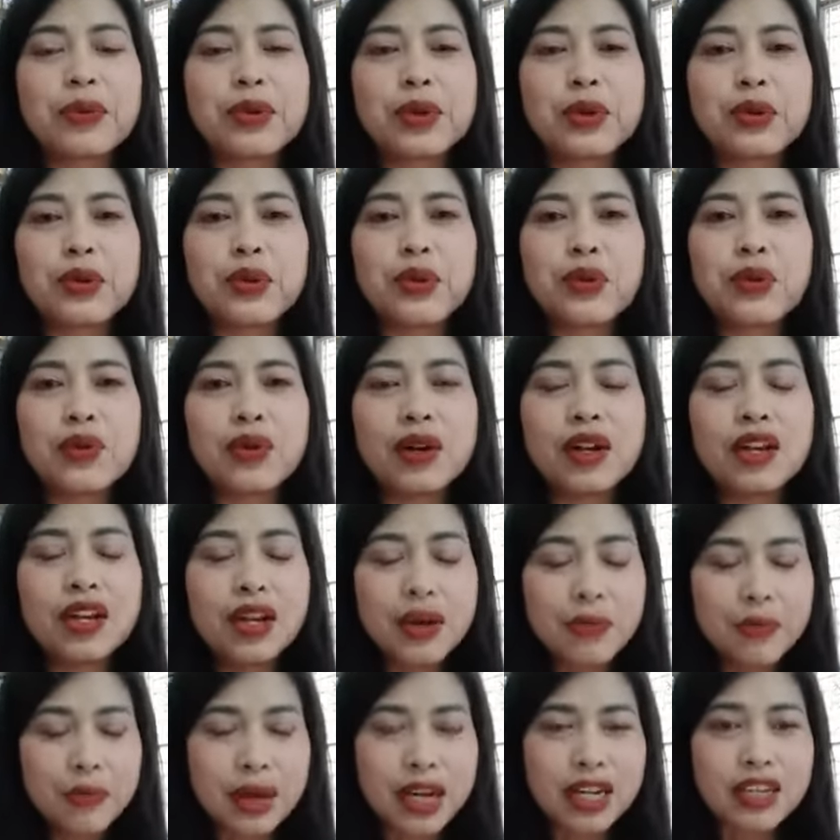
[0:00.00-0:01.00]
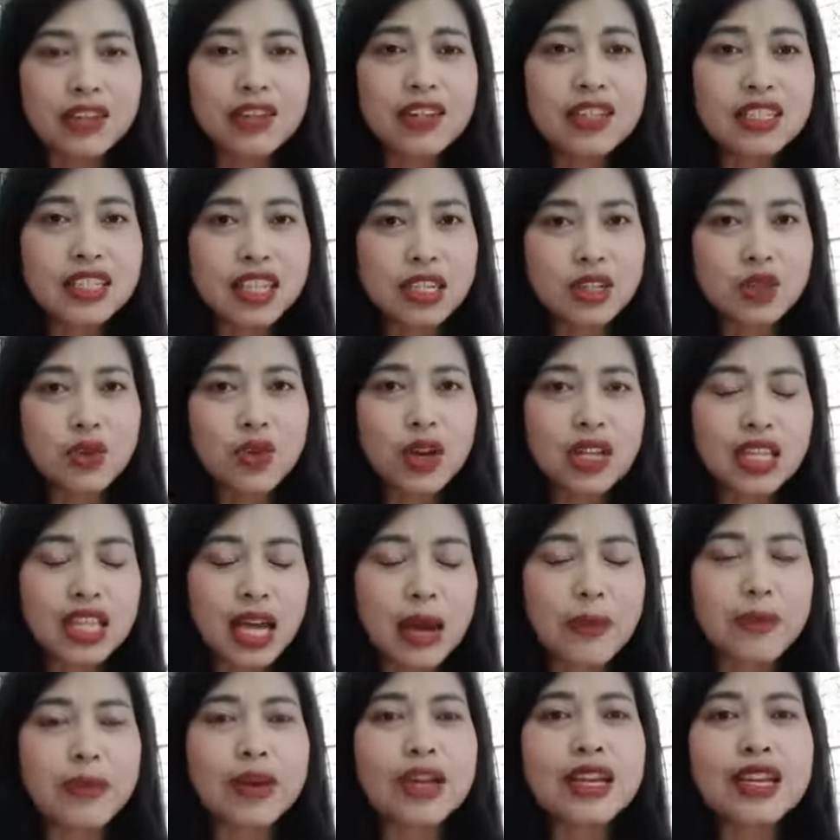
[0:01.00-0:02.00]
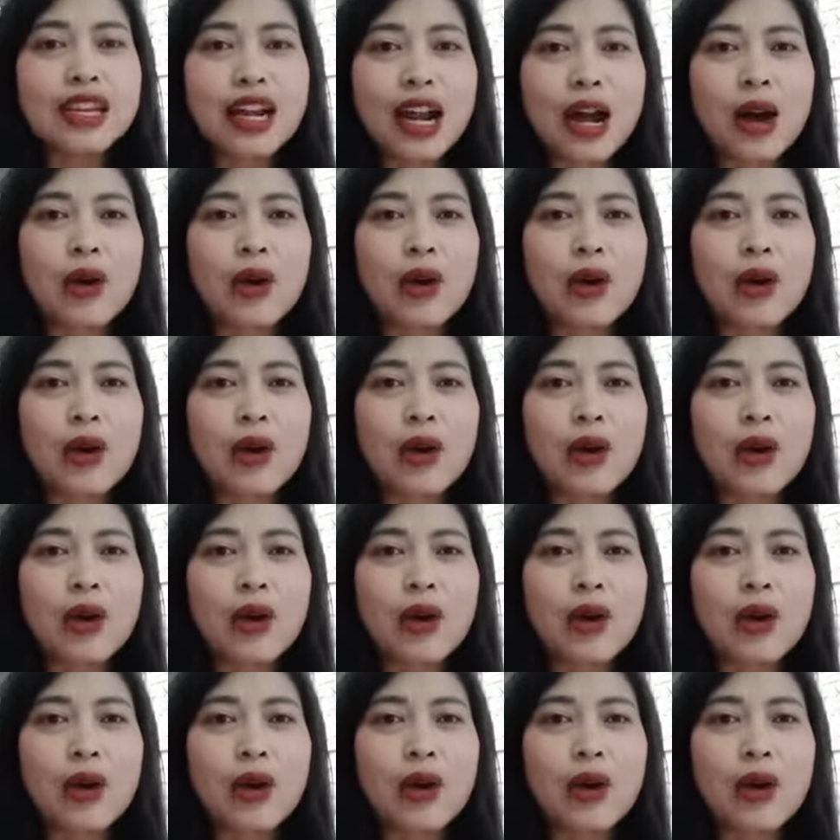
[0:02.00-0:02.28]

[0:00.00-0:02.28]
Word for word: รู้ มันก็จะช่วยทำให้เรา